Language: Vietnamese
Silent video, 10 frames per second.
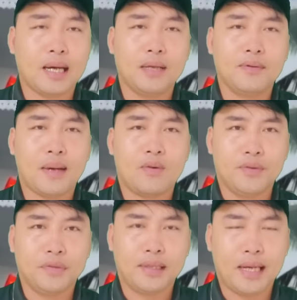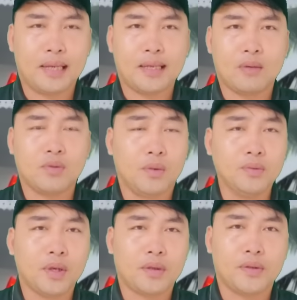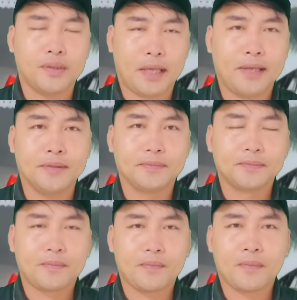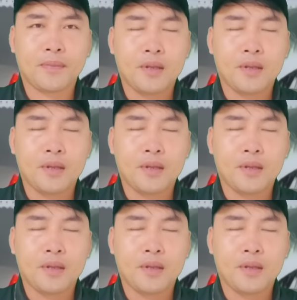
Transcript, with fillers: ở với bà Nguyễn Phương Hằng và ông Dũng đó cô chú anh chị ừ.